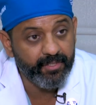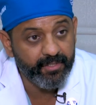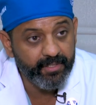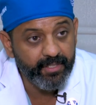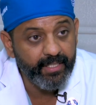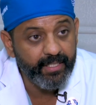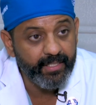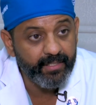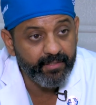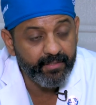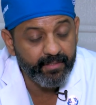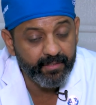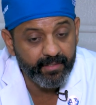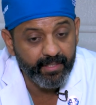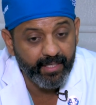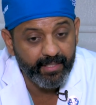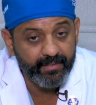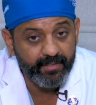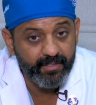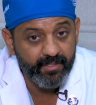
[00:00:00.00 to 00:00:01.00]

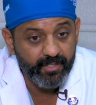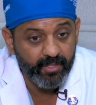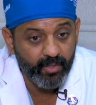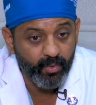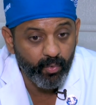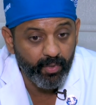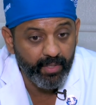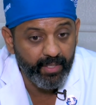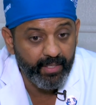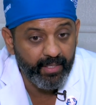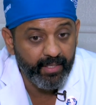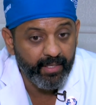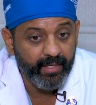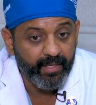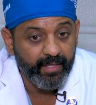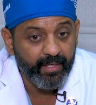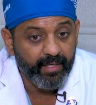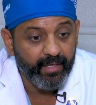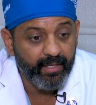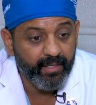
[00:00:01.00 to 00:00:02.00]
جديد قاعد نسويه
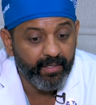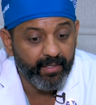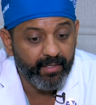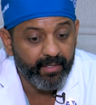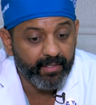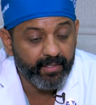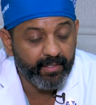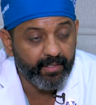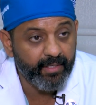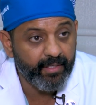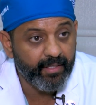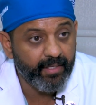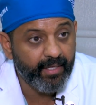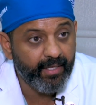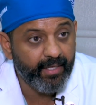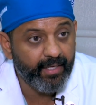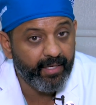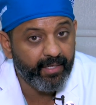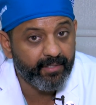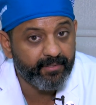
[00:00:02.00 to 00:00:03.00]
آه،
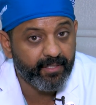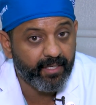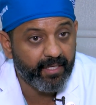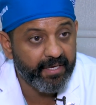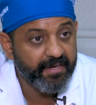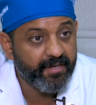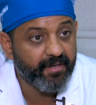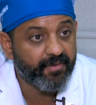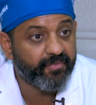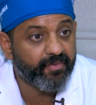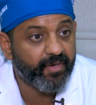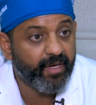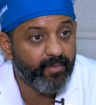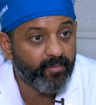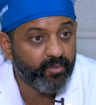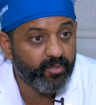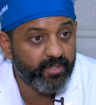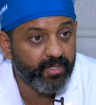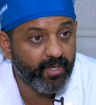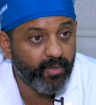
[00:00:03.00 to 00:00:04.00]
كله عشان نرفع
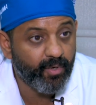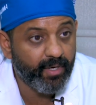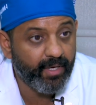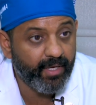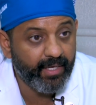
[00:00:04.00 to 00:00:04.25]
مستوى